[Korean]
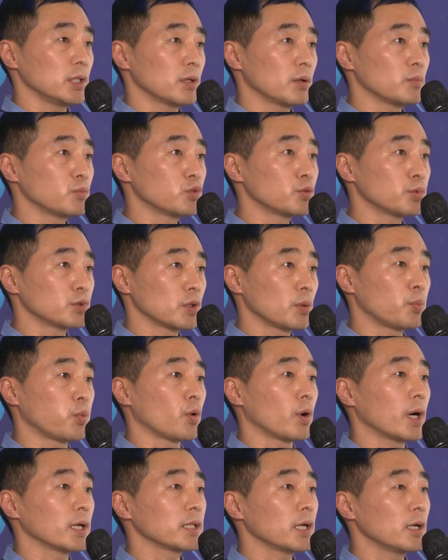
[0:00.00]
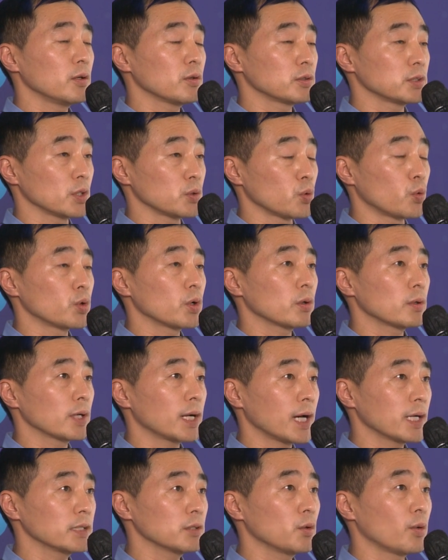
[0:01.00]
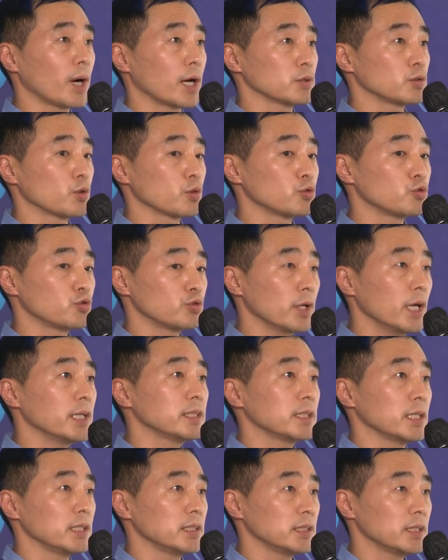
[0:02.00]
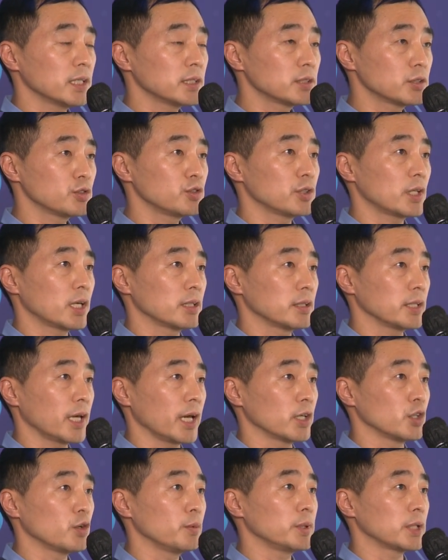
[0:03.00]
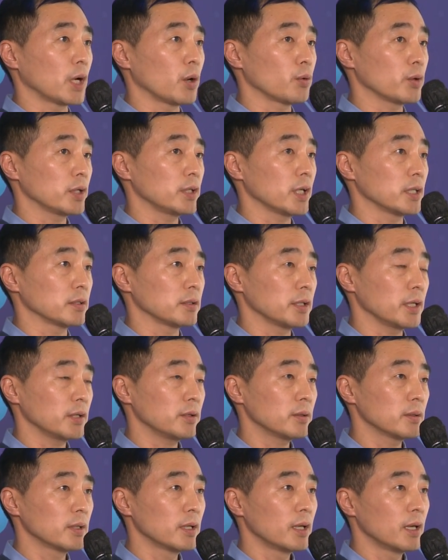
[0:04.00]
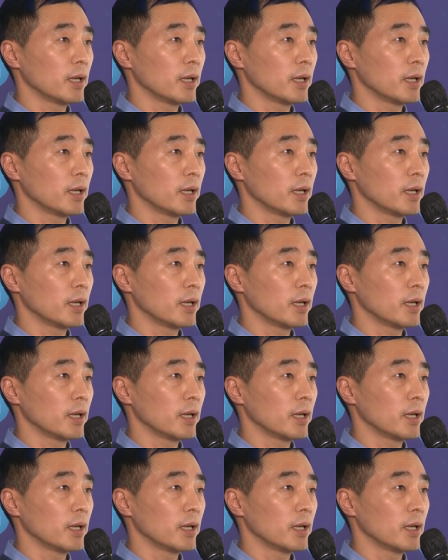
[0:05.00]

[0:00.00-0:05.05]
이런 부분을 보완하려고 이제 노력을 하는 과정 중에 이제 ESG라는 개념이 나오게 되는데요.